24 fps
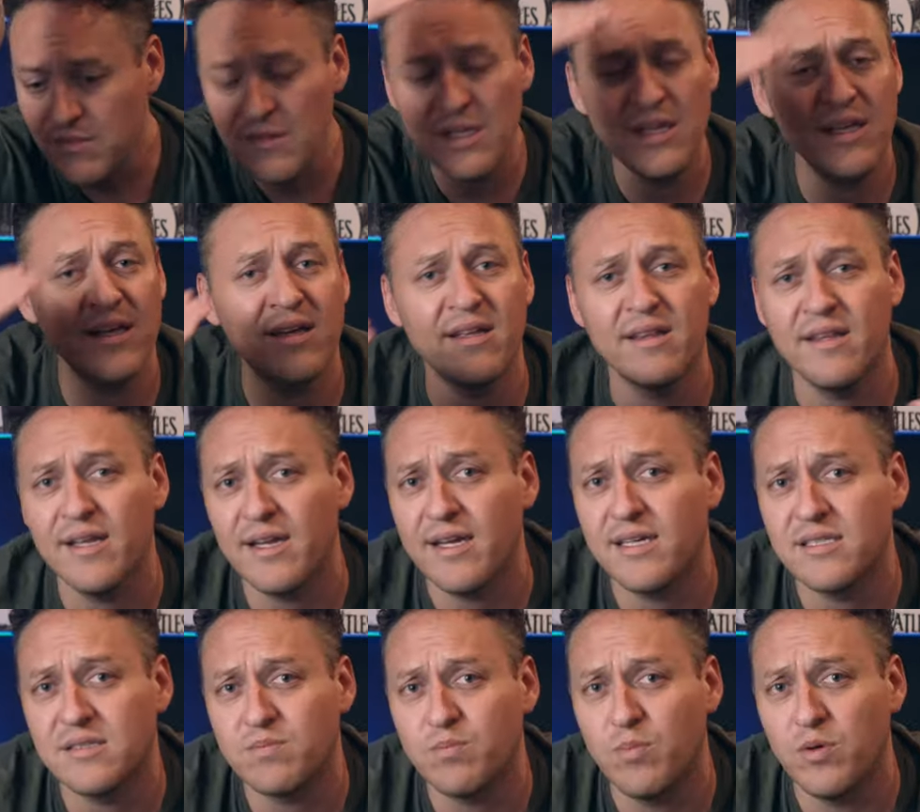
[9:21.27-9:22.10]
y que
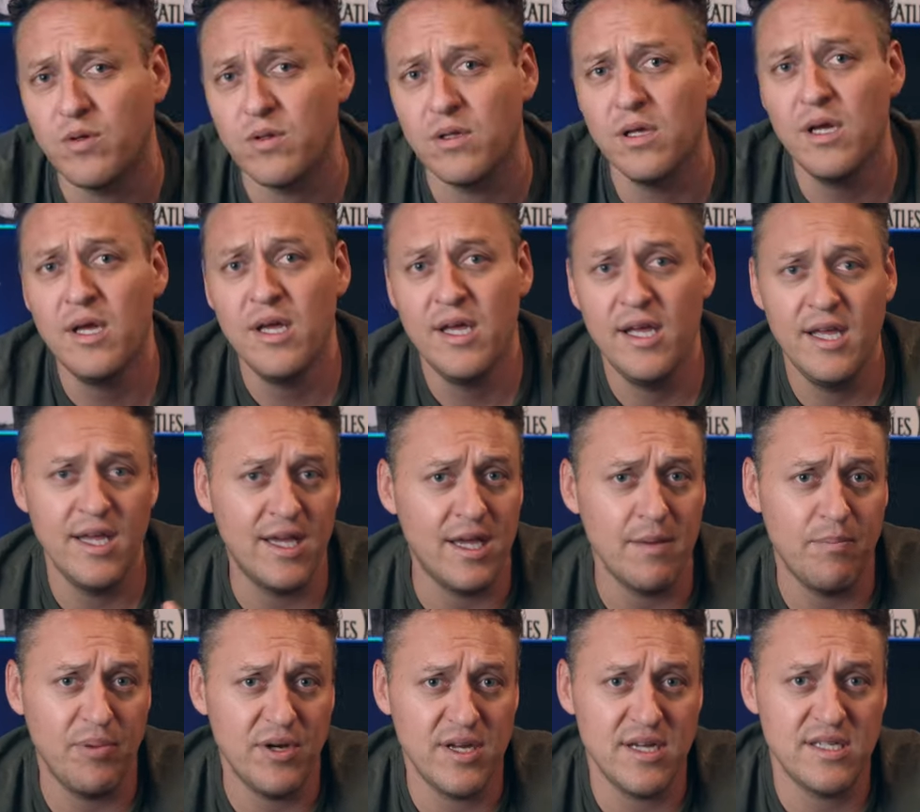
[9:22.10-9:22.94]
tengas y
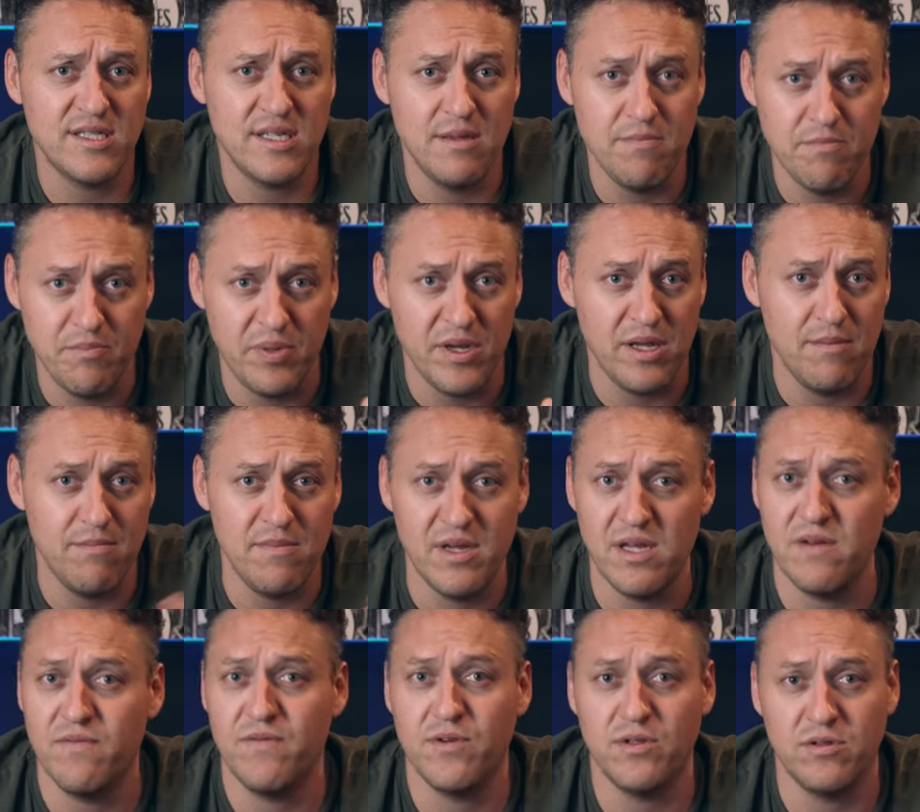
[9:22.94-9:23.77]
que puedas
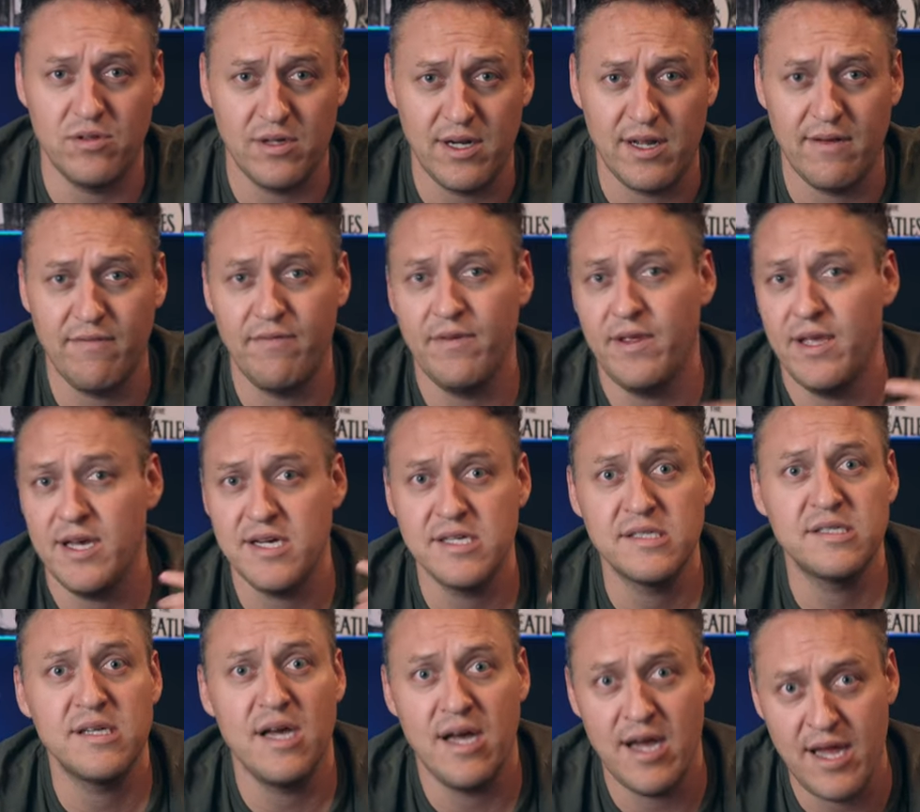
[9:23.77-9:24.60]
imprimir
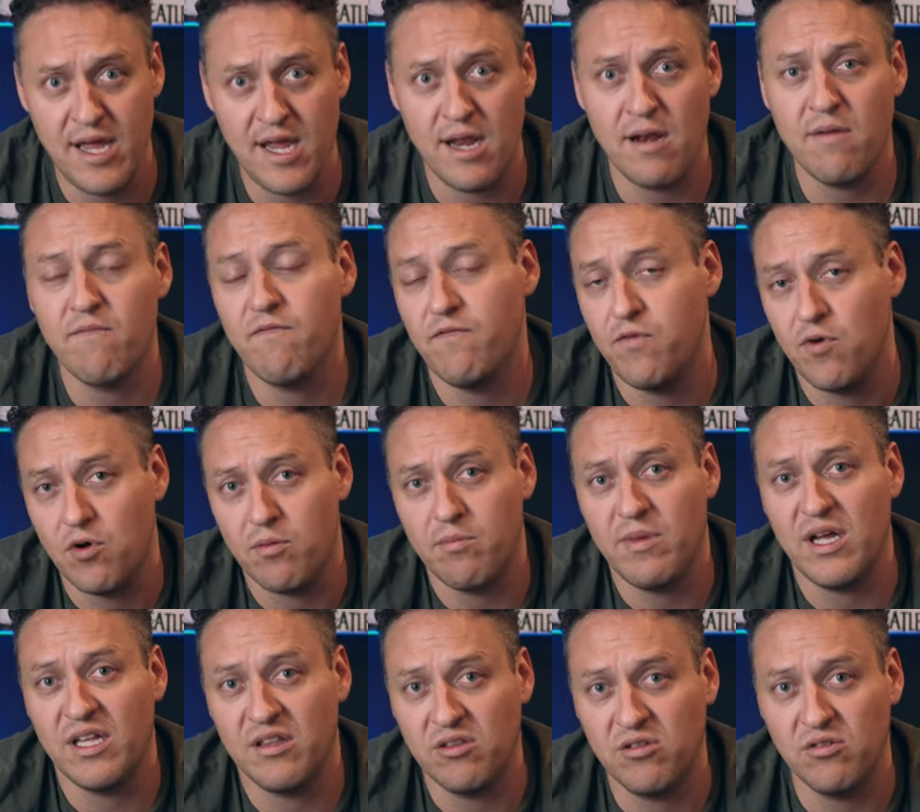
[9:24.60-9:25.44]
fotografías en
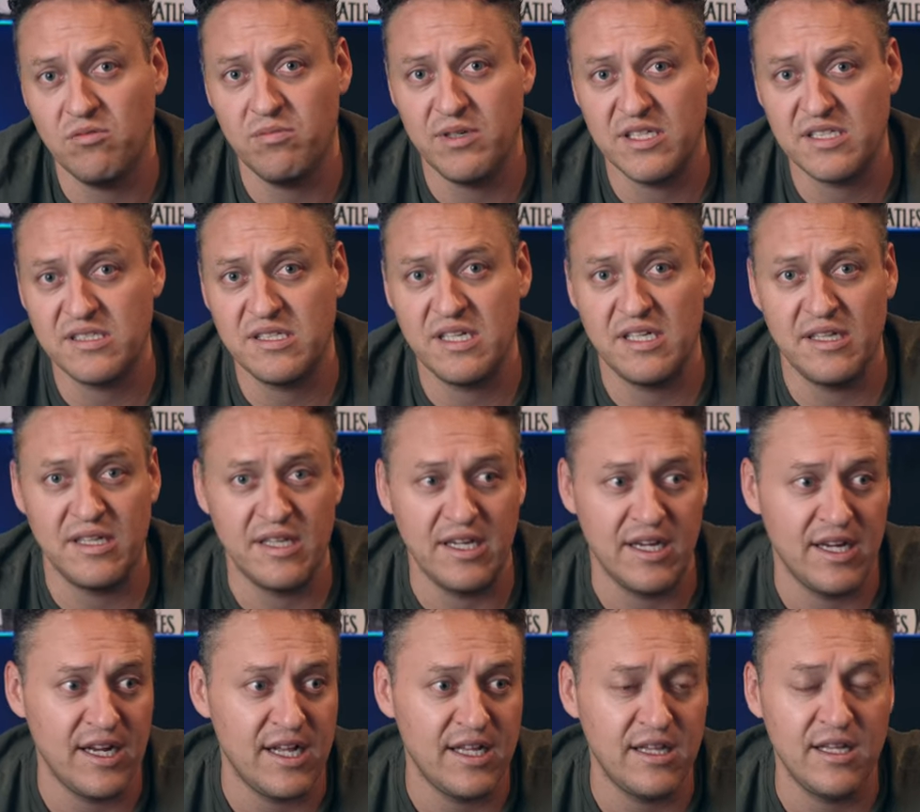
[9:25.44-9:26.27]
formato
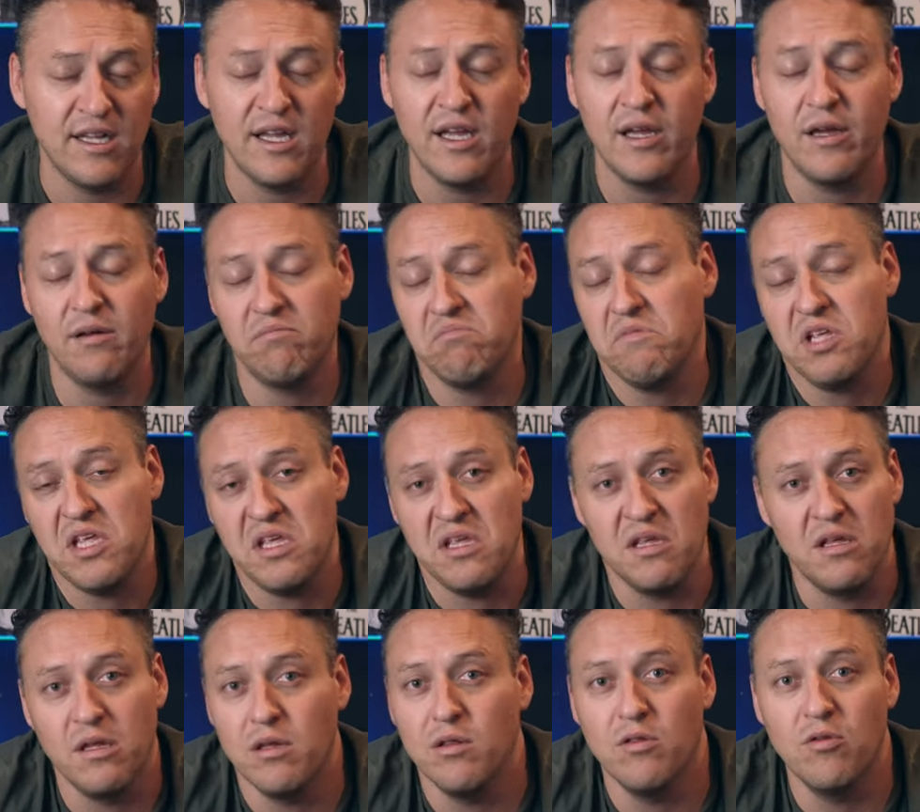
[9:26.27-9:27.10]
bastante grande
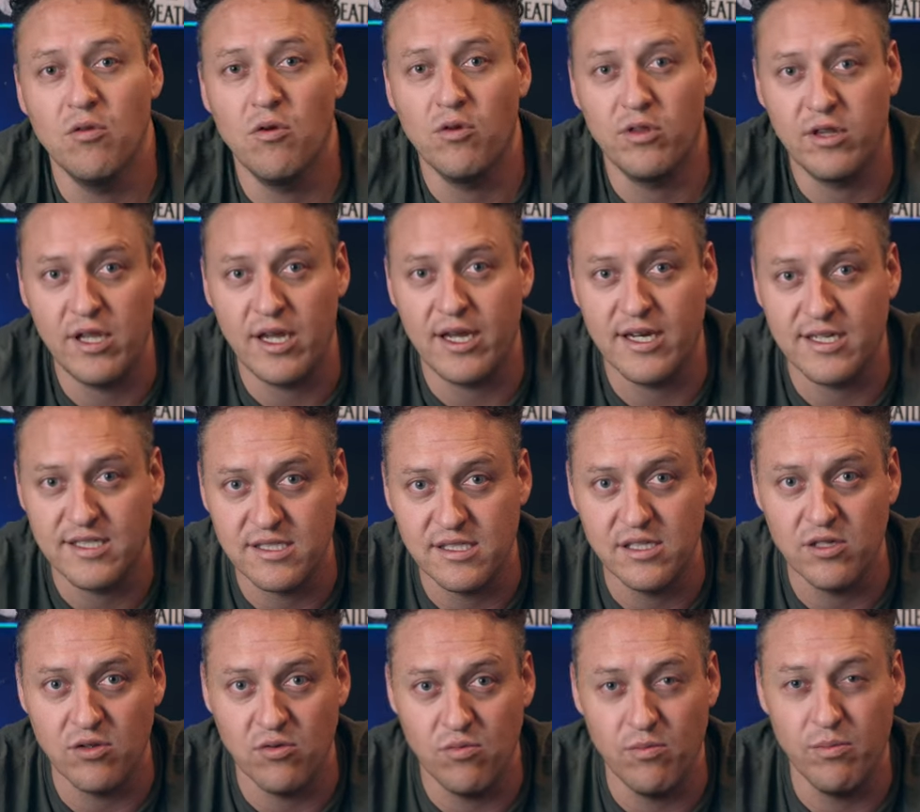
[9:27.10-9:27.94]
y no tengas
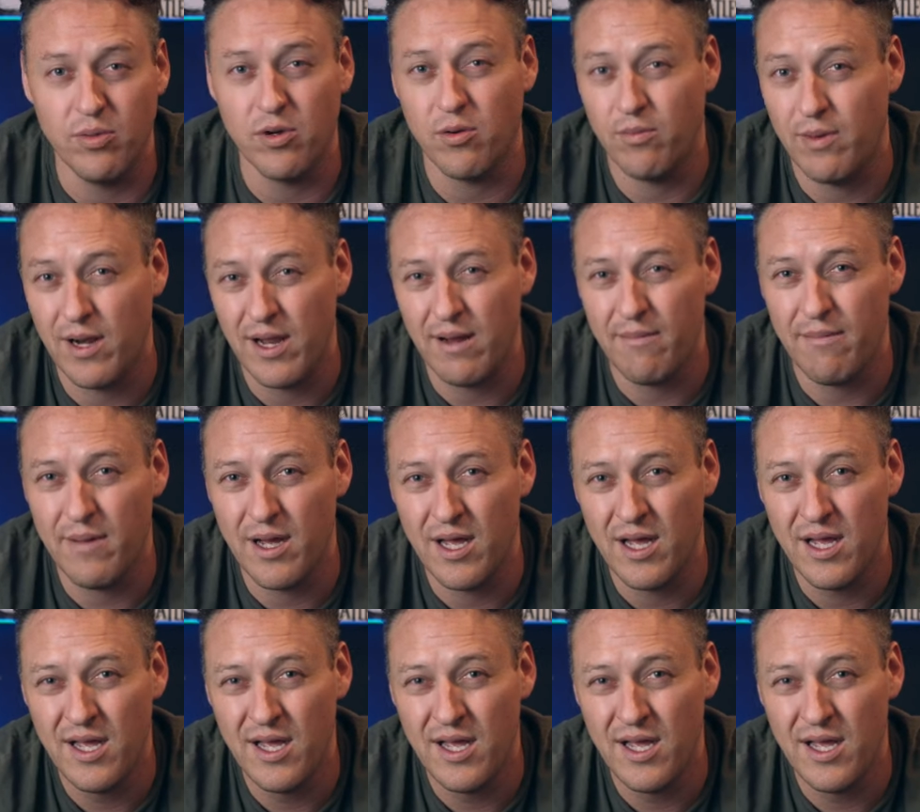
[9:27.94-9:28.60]
ningún problema.